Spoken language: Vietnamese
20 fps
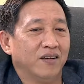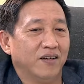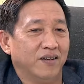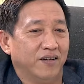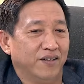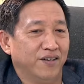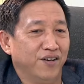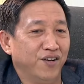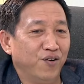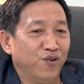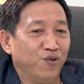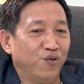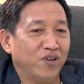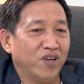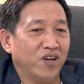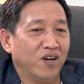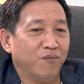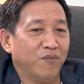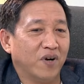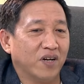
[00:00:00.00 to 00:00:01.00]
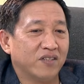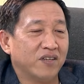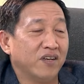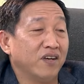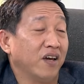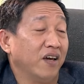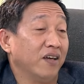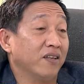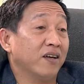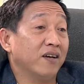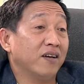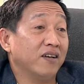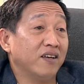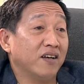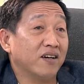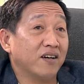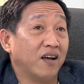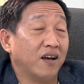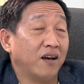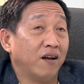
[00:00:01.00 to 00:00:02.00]
thì nếu như mà suy nghĩ tới
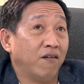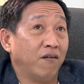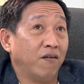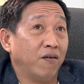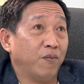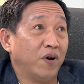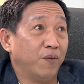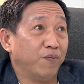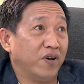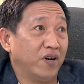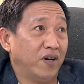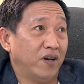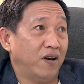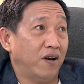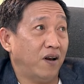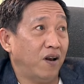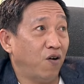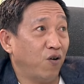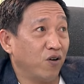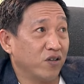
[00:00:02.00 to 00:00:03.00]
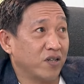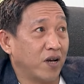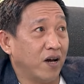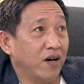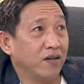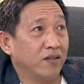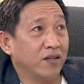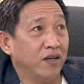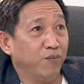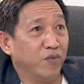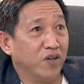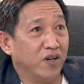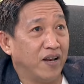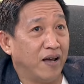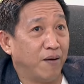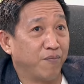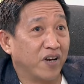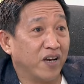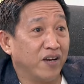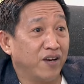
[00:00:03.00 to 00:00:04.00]
vấn đề đó mà mình lo sợ thì mình
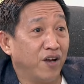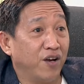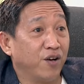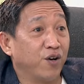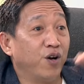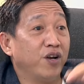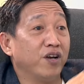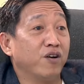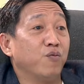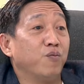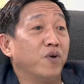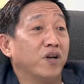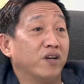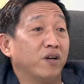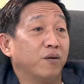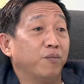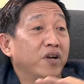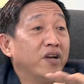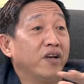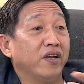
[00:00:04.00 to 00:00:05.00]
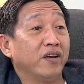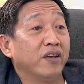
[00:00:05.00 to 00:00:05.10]
làm cái nghề khí của mình nó bị